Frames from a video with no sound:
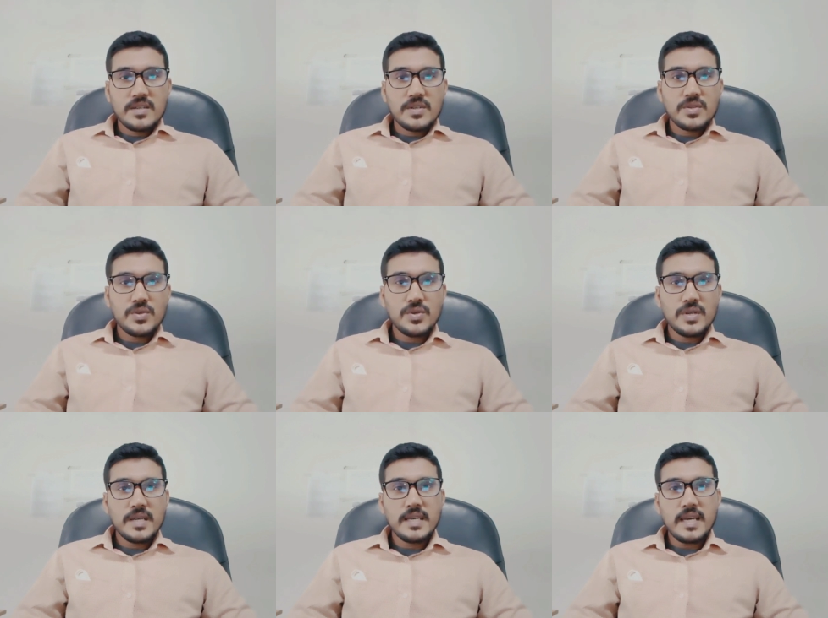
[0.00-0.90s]
তো
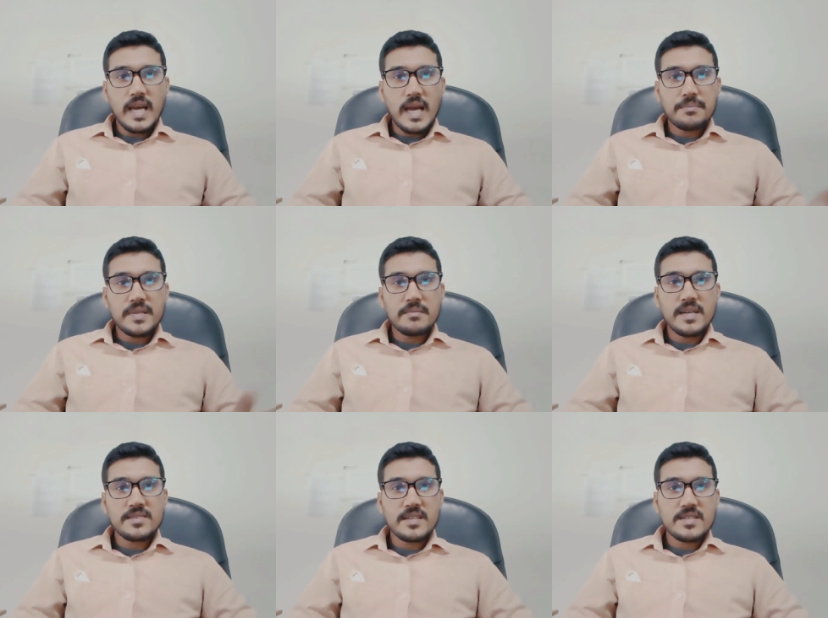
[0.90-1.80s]
এই আফটার
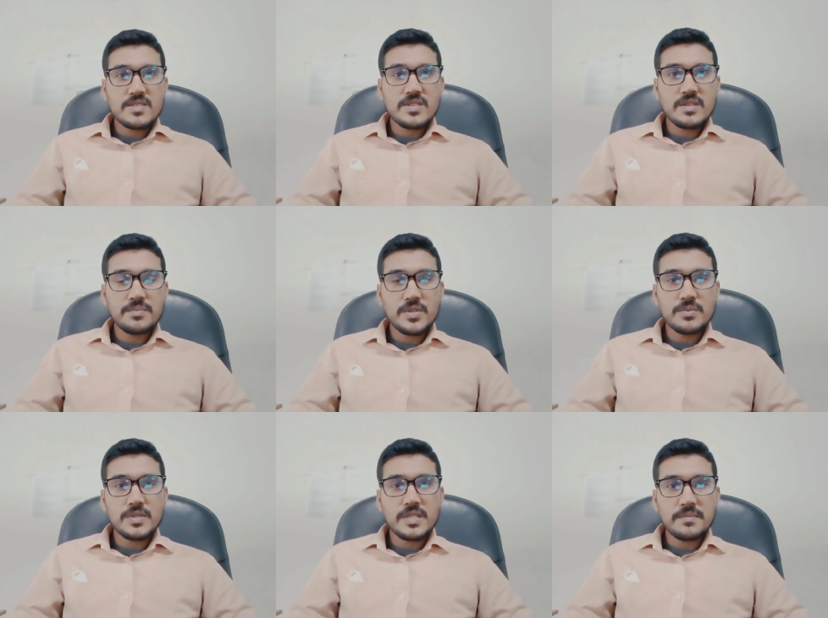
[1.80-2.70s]
মার্সারাইজেশনের
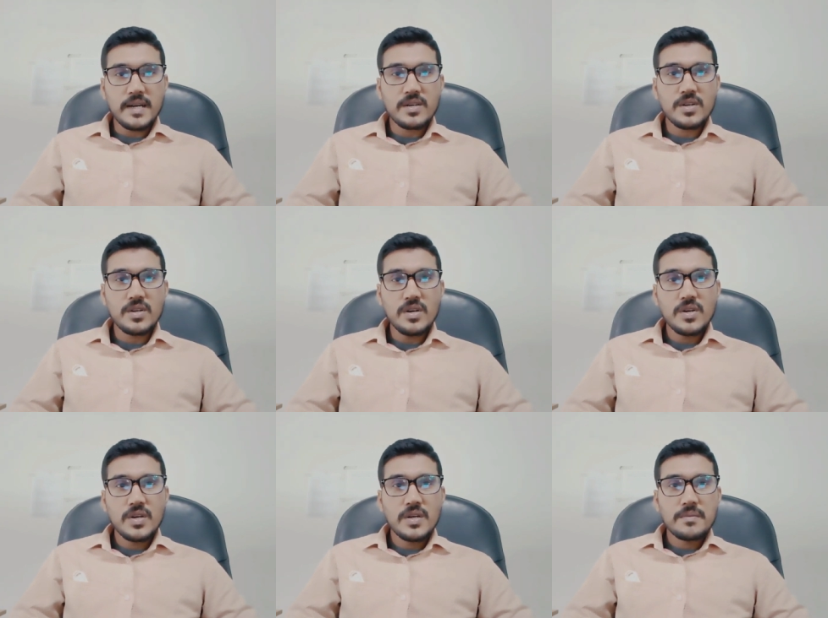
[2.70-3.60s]
পরবর্তী পার্ট হলো
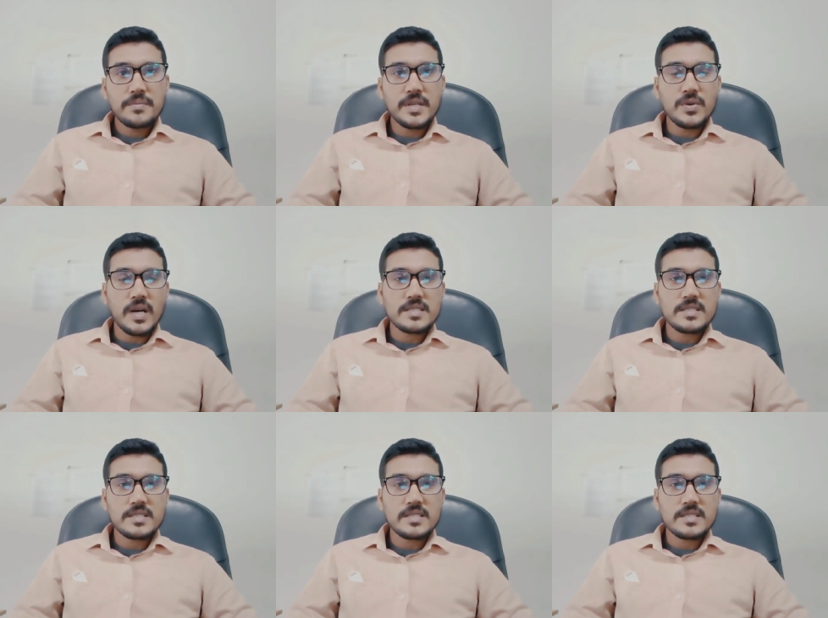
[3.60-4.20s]
প্রিওয়াশ